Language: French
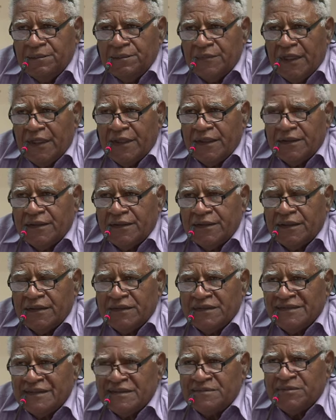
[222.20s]
ben, il y a
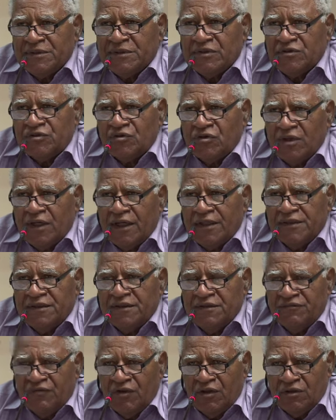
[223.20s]
des esprits rétrogrades
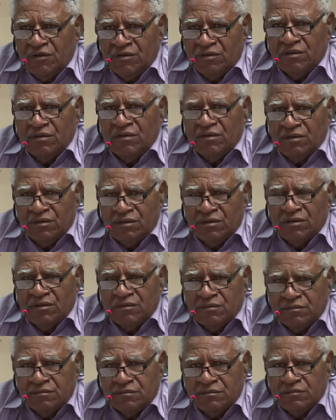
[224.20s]
qui
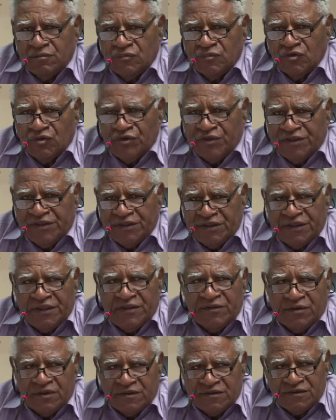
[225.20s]
veulent nous
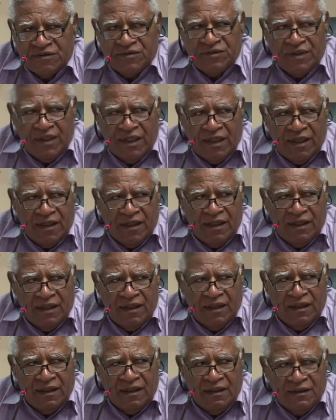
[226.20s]
retirer donc ce qu'on
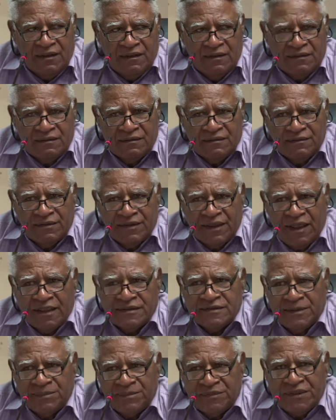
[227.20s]
a, on a
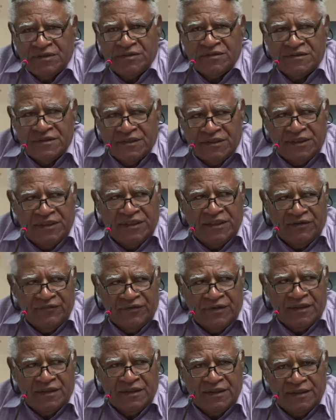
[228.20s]
accepté de signer
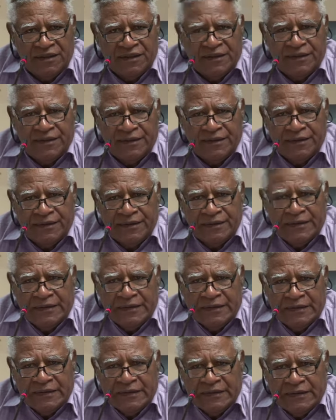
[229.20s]
avec les,
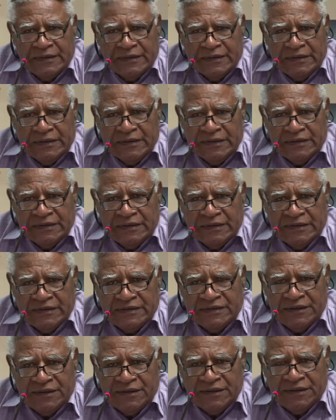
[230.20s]

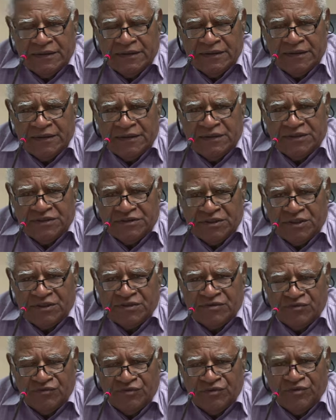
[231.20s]
les, les, gens
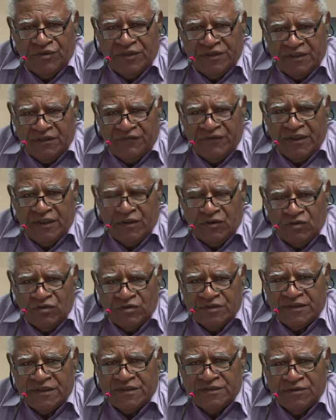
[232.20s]
qui sont venus à travers la
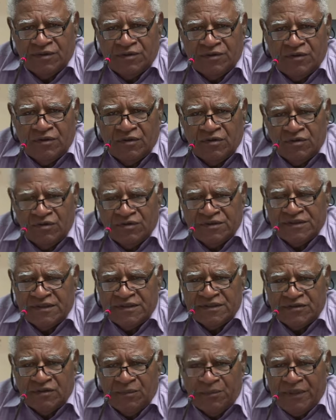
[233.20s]
colonisation. Donc
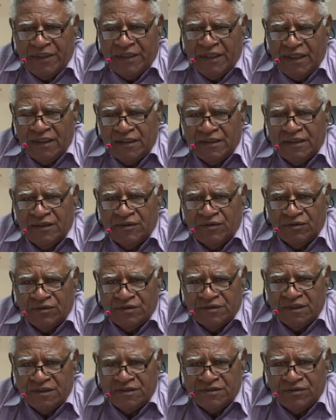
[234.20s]
colonisation pénale et
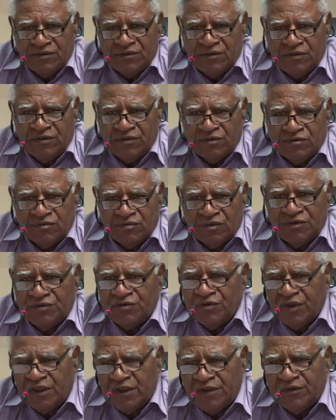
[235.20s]
colonisation
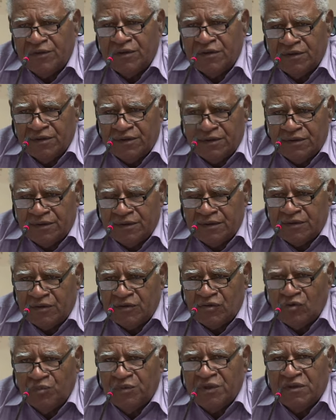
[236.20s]
naturelle, donc euh,
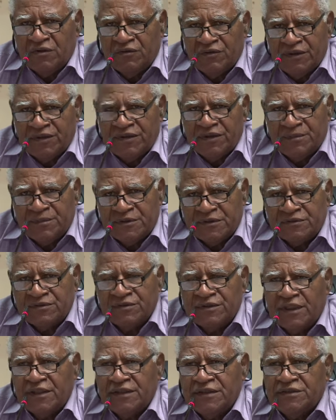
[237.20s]
économique, on va dire, parce
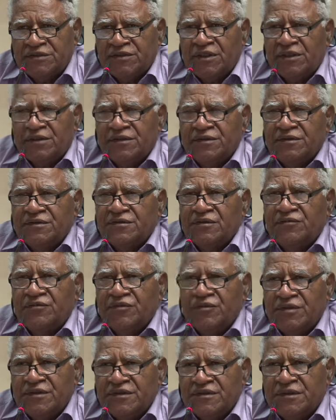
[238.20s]
qu'il y a des gens qui sont
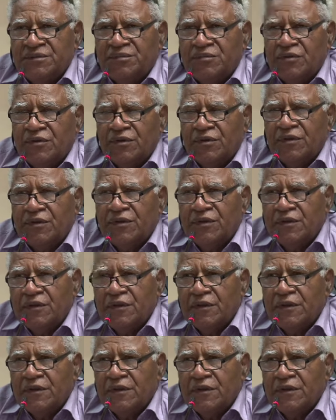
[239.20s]
venus ici pour,